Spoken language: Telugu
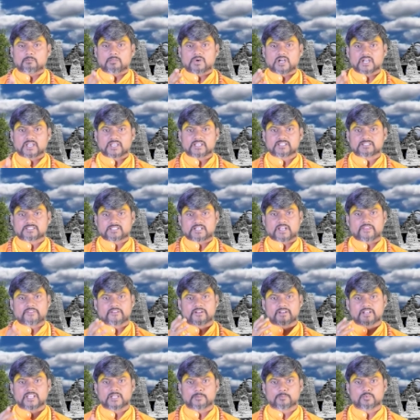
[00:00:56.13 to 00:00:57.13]
మాకు ఈ
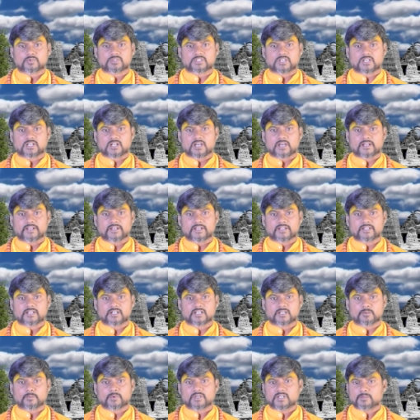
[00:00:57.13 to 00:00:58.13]
సాధన నేర్పుతారా
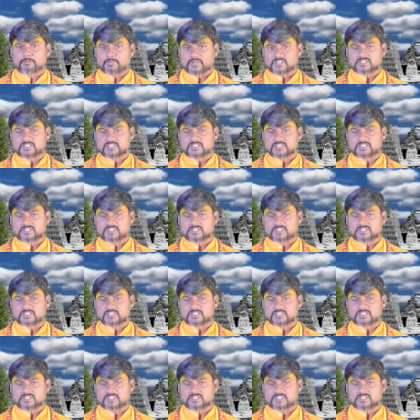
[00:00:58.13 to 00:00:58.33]
అనేటటువంటి